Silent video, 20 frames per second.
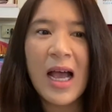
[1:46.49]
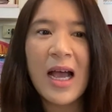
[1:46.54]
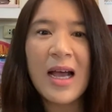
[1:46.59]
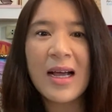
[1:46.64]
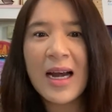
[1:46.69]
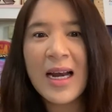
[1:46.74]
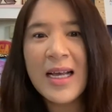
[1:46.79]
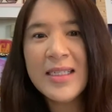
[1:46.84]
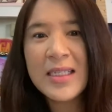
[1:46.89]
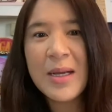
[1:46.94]

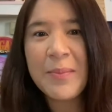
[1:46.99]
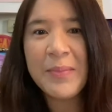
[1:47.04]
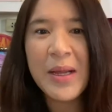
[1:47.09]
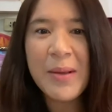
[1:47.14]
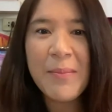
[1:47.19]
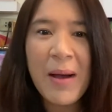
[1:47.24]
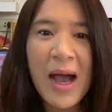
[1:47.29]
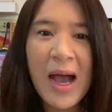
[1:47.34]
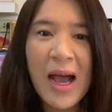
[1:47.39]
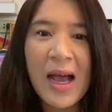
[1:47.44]
อ่ะใครจับ
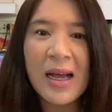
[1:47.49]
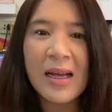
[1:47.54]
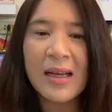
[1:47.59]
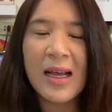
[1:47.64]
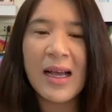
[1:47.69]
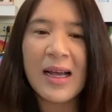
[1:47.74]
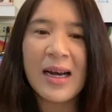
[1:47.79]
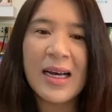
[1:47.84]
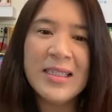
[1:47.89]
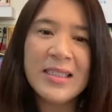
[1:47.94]
ได้บ้าง
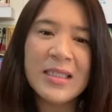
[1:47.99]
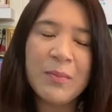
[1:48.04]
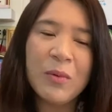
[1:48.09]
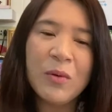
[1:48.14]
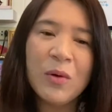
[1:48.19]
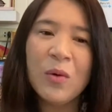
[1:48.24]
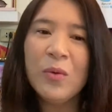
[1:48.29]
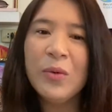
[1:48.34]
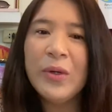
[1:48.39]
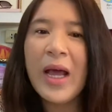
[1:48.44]
อ่ะใครจับ
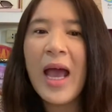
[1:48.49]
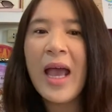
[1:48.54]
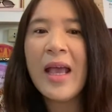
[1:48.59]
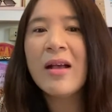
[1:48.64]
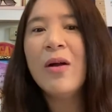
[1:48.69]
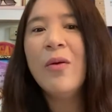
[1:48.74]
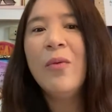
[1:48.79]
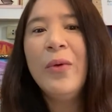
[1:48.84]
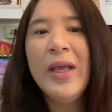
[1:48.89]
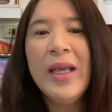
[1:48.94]
คุณครูได้
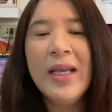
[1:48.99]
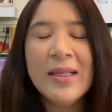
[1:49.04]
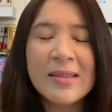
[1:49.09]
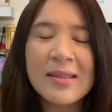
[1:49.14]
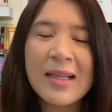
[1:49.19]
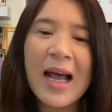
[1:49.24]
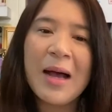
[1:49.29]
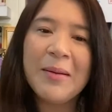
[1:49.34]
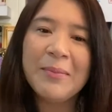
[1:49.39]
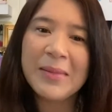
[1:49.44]
ก็วิ่ง
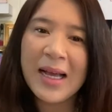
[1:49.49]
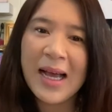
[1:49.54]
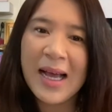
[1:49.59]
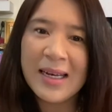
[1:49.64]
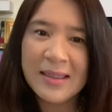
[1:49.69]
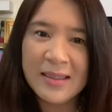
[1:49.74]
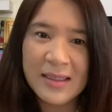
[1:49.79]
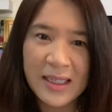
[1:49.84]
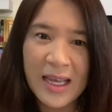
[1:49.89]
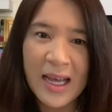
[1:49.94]
ตาม
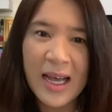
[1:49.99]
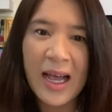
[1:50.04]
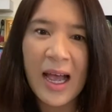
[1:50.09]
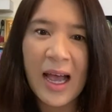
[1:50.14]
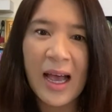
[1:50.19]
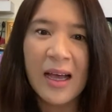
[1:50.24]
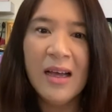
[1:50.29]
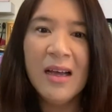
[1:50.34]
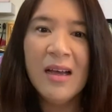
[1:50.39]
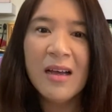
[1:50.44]
กันเนี่ย
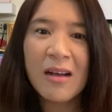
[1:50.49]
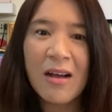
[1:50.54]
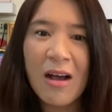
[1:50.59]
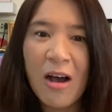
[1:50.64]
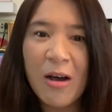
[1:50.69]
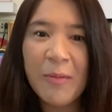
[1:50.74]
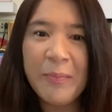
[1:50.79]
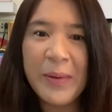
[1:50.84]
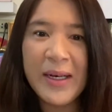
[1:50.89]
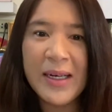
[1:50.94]
ค่ะ
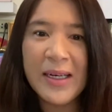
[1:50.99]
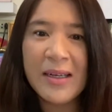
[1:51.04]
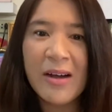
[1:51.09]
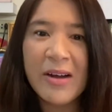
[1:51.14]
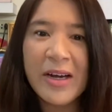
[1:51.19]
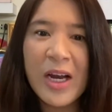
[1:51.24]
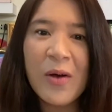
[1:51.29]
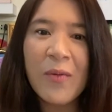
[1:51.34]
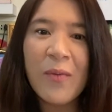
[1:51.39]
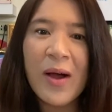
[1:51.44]
ก็เป็น
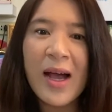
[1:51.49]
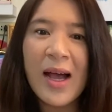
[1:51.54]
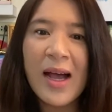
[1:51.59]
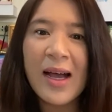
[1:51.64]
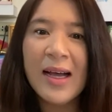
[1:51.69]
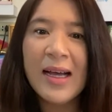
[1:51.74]
เขาเรียกว่า